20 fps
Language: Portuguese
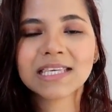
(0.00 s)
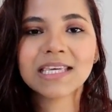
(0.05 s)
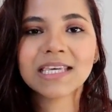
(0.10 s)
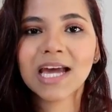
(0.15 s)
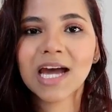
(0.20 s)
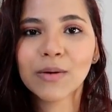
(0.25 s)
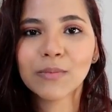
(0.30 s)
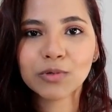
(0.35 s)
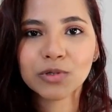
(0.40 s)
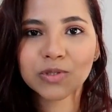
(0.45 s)

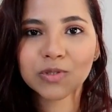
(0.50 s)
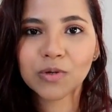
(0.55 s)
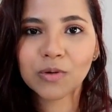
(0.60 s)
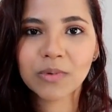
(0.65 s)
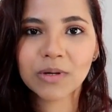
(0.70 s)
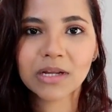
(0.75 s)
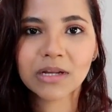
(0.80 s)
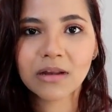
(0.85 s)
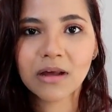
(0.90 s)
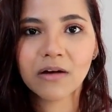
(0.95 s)
que amam
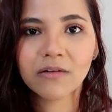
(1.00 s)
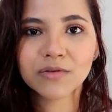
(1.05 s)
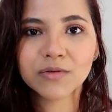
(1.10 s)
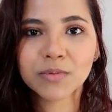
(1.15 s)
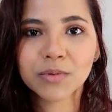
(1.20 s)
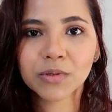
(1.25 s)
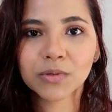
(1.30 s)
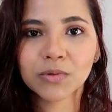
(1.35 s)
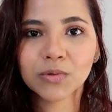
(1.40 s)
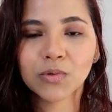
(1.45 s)
descobrir novos
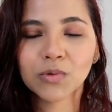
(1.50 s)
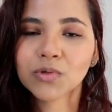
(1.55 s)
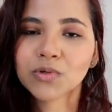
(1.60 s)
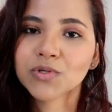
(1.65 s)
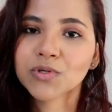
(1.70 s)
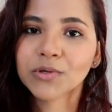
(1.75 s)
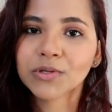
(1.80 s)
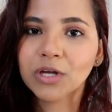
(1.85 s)
produtos,